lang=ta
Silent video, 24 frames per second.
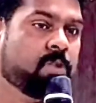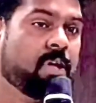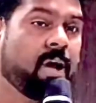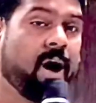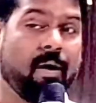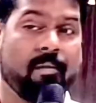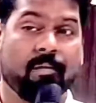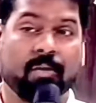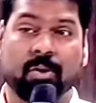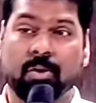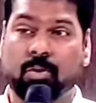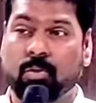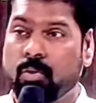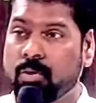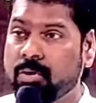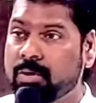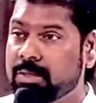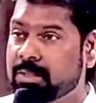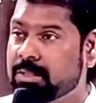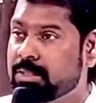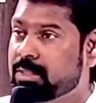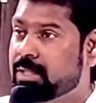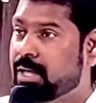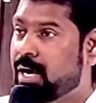அவர்
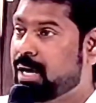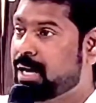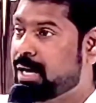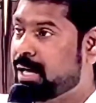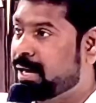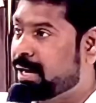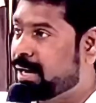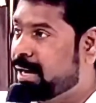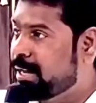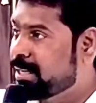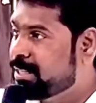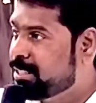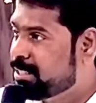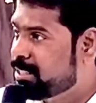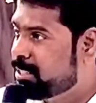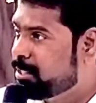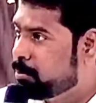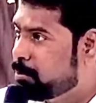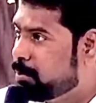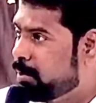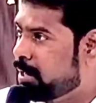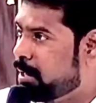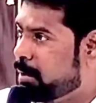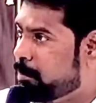கொடுத்ததான
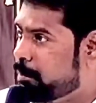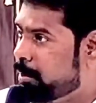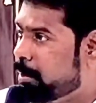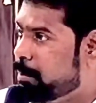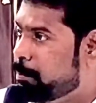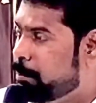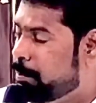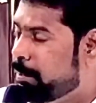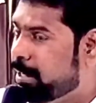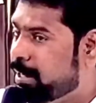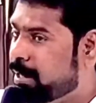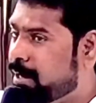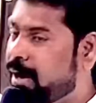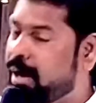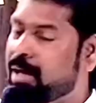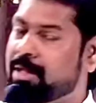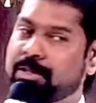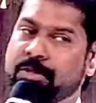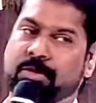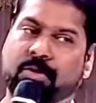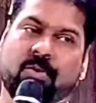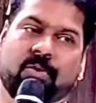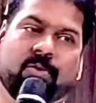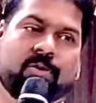ரட்சிப்பை நம்ம எப்படி
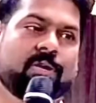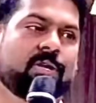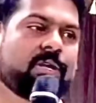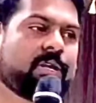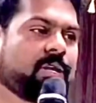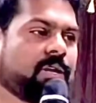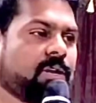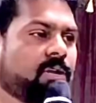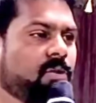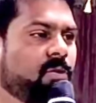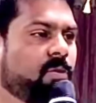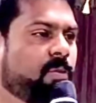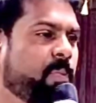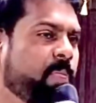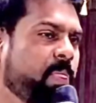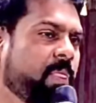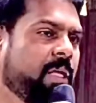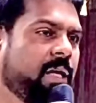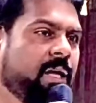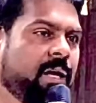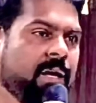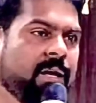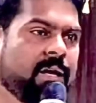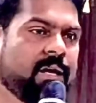காத்து கொண்டு இருக்கிறோம்
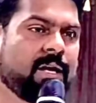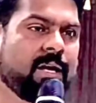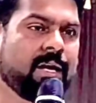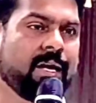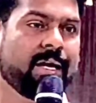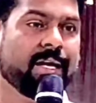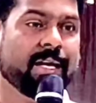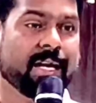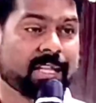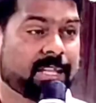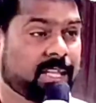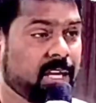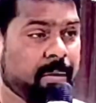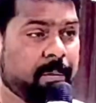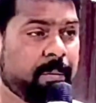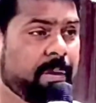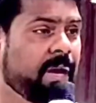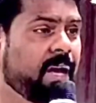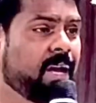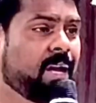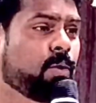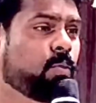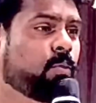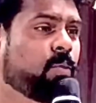எத்தனை
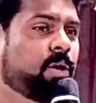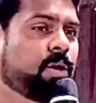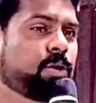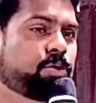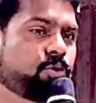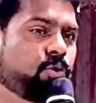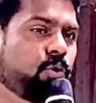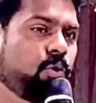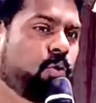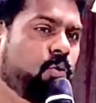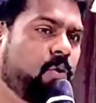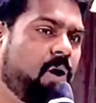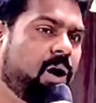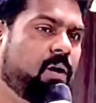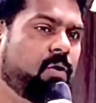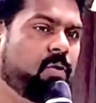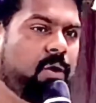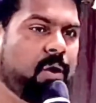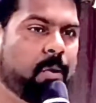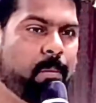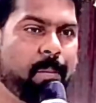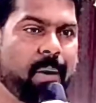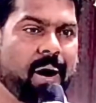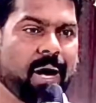பேர் உங்களை
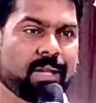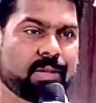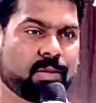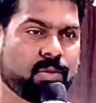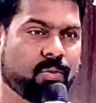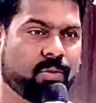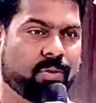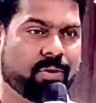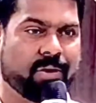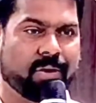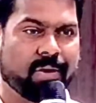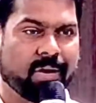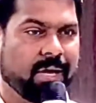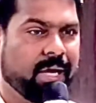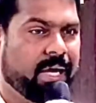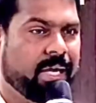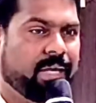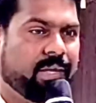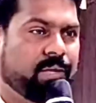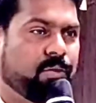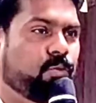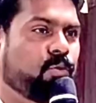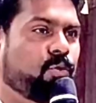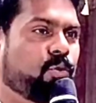சொல்லுவாங்களோட பார்த்தோன்னே
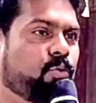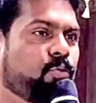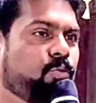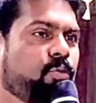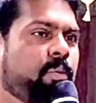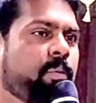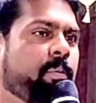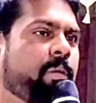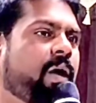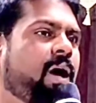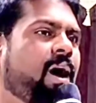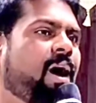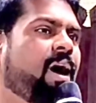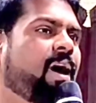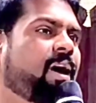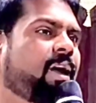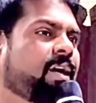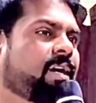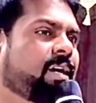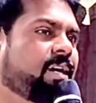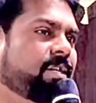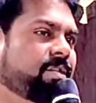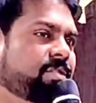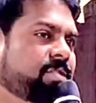இவங்க ஒரு உண்மையான
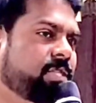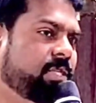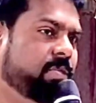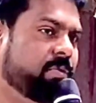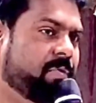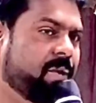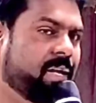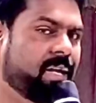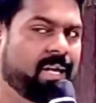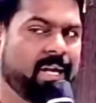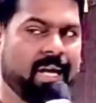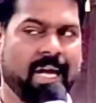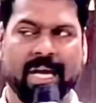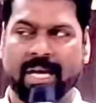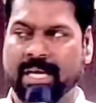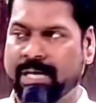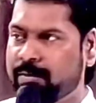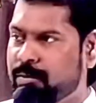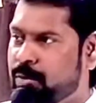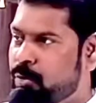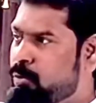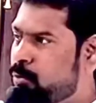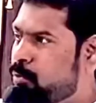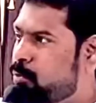கிறிஸ்துவன்
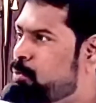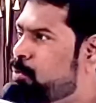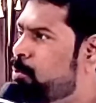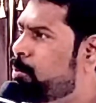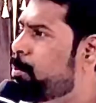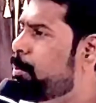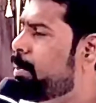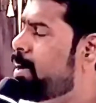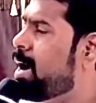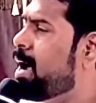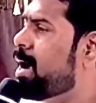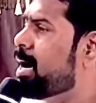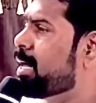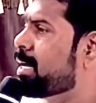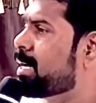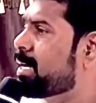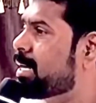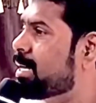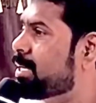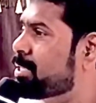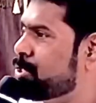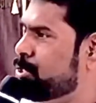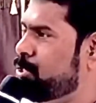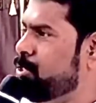இவ்வளோ ஒரு உண்மையான
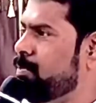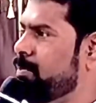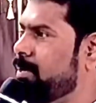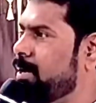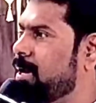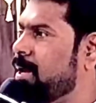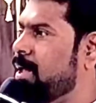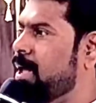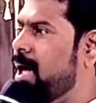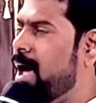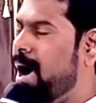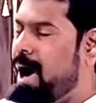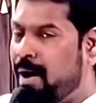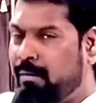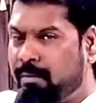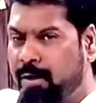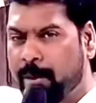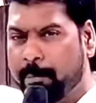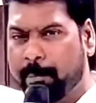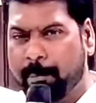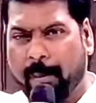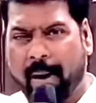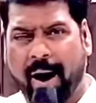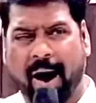கிறிஸ்துவன்
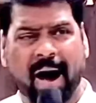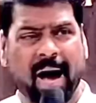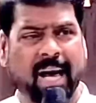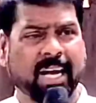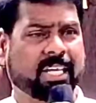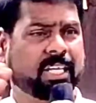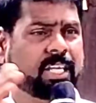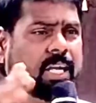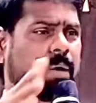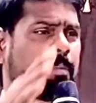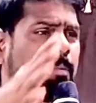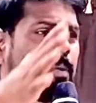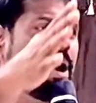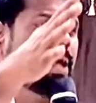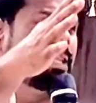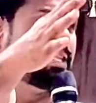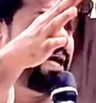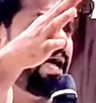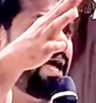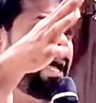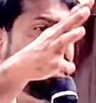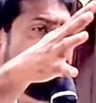அவளை பார்க்கும் போதே